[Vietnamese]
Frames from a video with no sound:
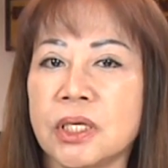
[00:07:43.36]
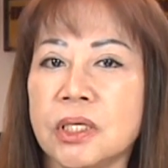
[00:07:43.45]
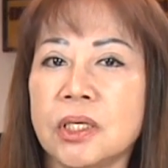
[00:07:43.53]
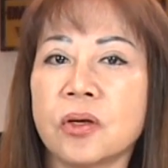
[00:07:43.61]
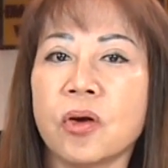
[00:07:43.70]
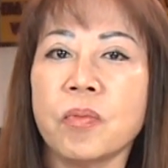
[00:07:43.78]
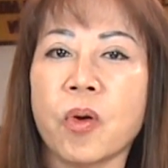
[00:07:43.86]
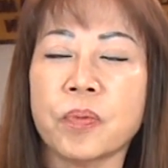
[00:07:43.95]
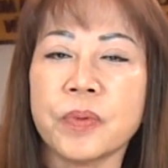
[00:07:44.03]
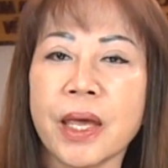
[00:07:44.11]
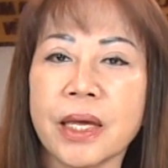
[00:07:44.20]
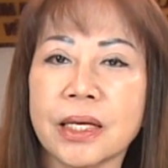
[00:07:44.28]
chỉ có
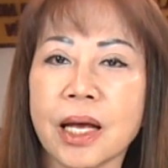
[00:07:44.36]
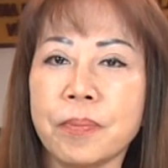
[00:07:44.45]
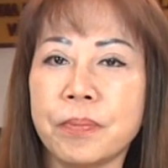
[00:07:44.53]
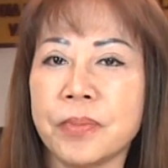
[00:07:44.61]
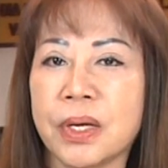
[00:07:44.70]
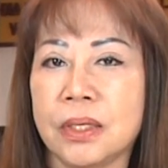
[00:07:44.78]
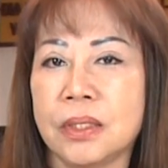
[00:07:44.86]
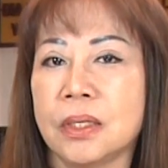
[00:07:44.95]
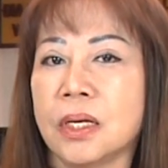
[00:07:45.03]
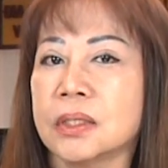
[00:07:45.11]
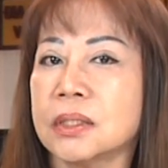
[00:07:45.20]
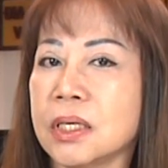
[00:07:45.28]
một giai cấp bị
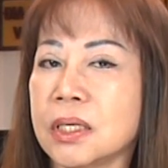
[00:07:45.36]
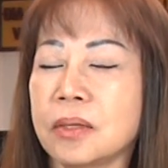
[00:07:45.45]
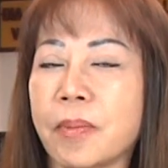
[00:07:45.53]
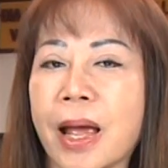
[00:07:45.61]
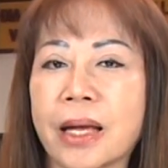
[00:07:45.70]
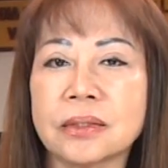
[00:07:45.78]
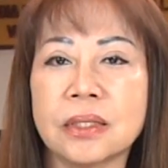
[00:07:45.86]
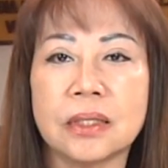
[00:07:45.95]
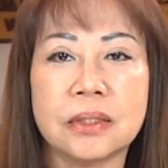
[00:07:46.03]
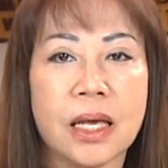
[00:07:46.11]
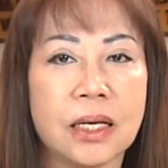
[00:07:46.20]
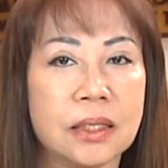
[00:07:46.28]
tư bản
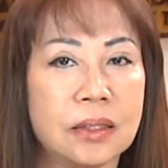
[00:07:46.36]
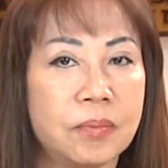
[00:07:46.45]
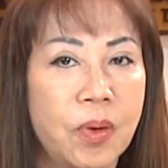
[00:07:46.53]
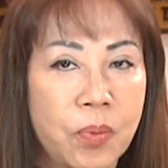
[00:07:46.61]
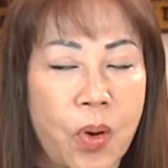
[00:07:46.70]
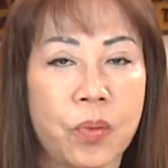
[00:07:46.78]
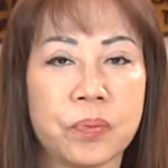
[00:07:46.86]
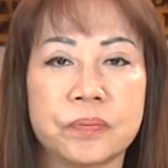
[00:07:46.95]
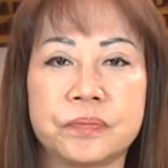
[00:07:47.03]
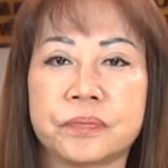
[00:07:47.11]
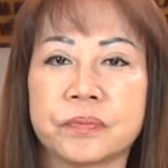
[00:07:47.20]
thực dân bóc lột.